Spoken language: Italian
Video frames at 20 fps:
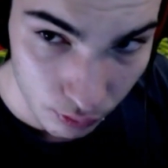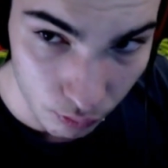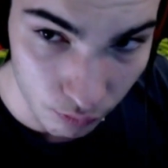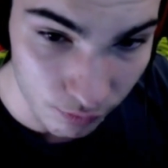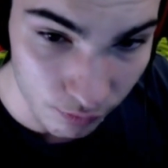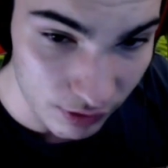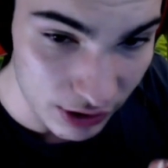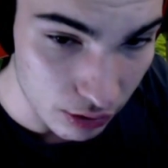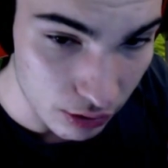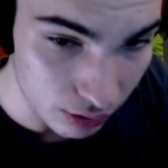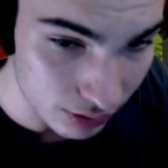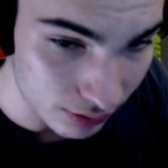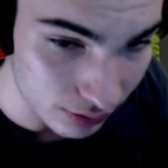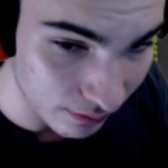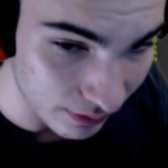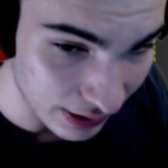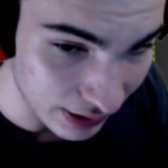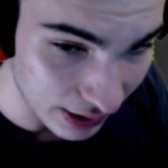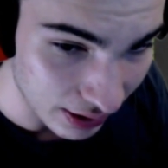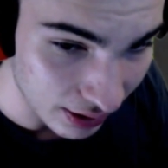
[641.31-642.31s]
Un video
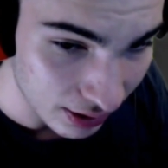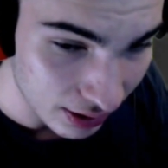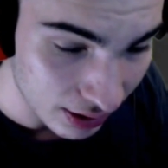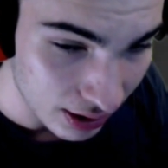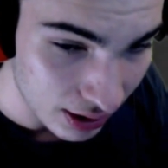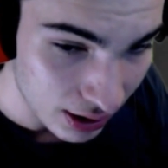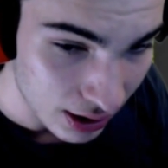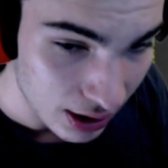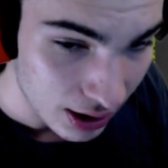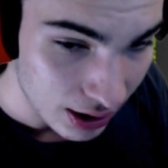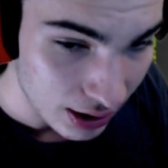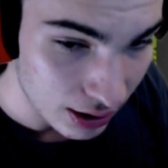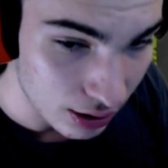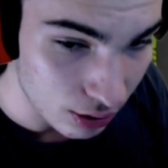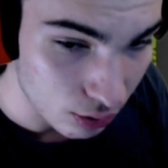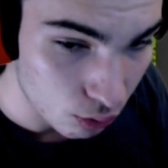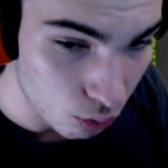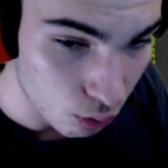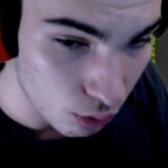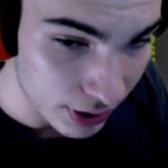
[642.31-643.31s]
sfida sì.
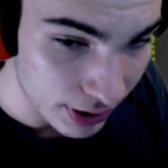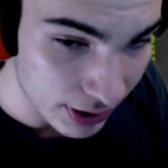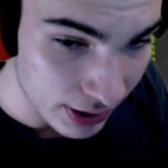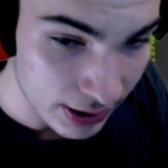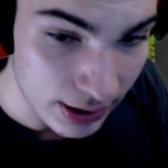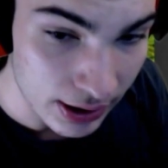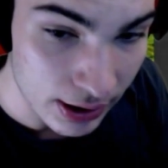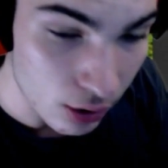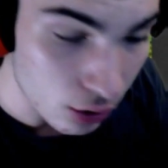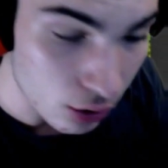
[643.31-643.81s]
in cui il